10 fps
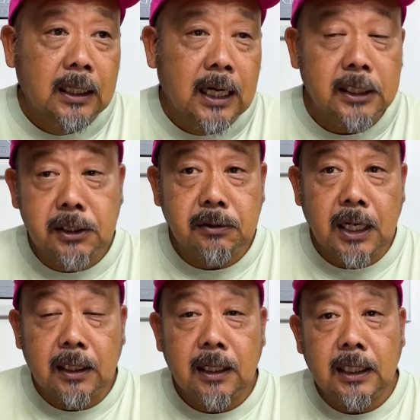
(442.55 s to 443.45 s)
暑く
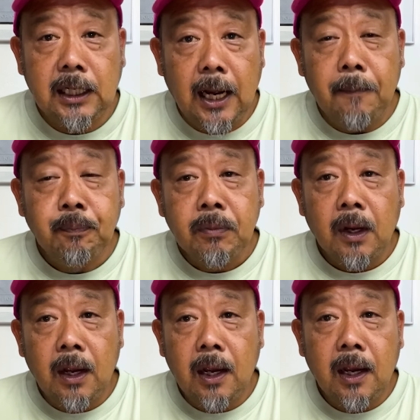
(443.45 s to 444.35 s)
なったりで、
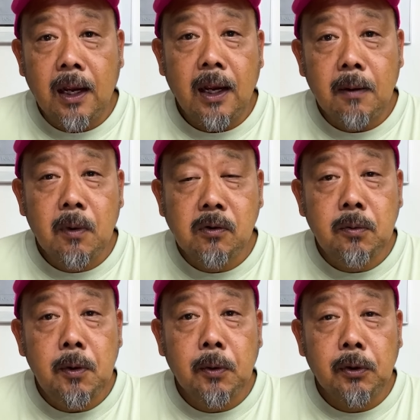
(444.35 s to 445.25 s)
えー、もう
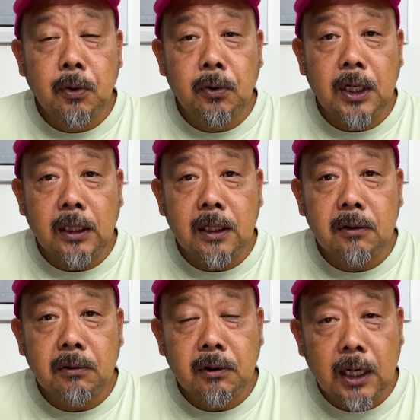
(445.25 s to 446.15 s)
海もどうなってる
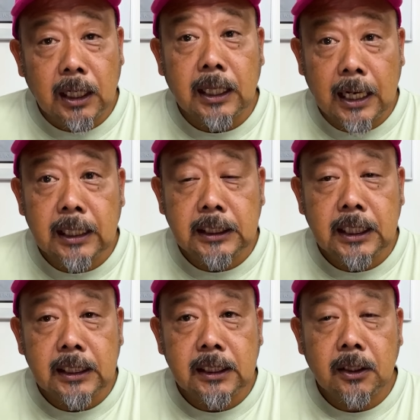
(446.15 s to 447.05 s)
ことやらって感じ
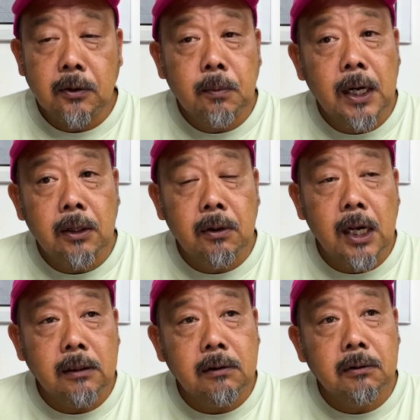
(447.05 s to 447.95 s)
なんですけど、まあよう
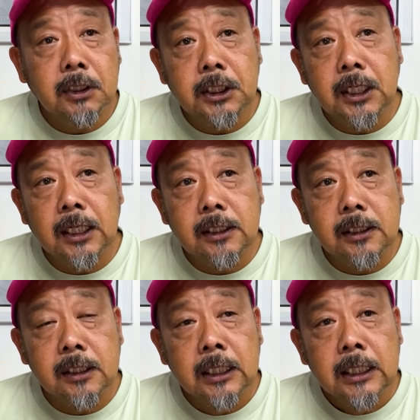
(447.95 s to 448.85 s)
やくこのしちが
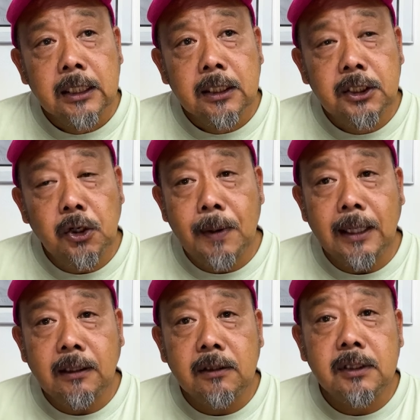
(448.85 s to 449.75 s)
つ序
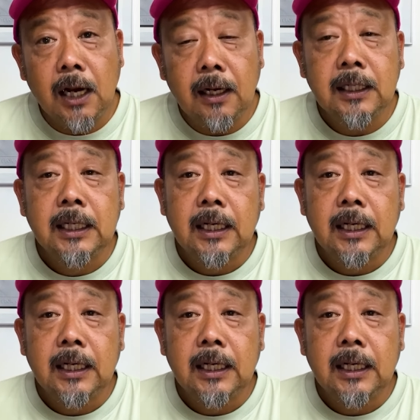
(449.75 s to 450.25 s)
盤っていうんですか、